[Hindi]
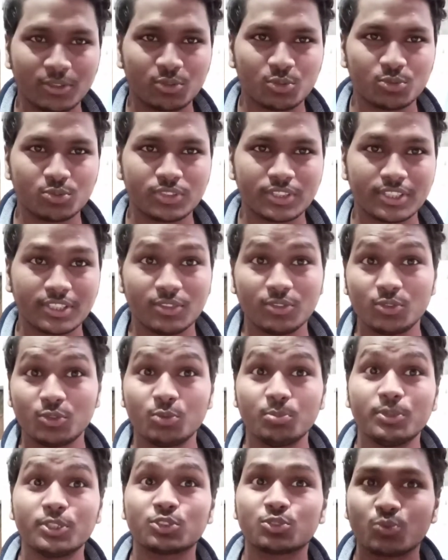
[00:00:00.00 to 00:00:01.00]
यूट्यूब चैनल
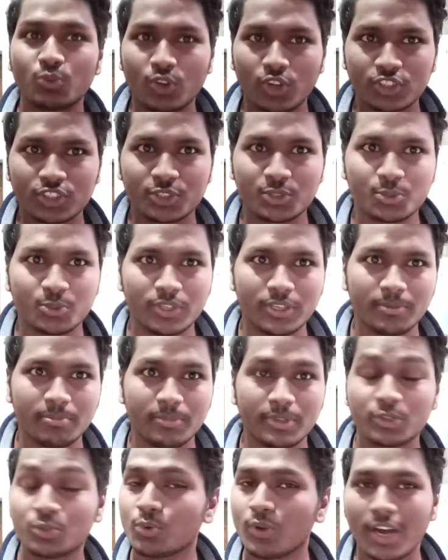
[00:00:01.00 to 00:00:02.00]
उमेश ब्लॉग स्टूडियो
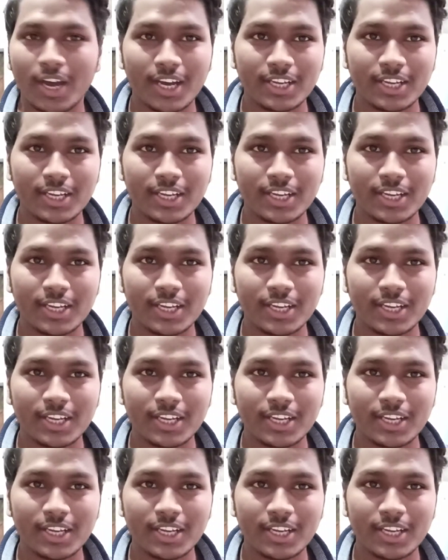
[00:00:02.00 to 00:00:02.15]
में तो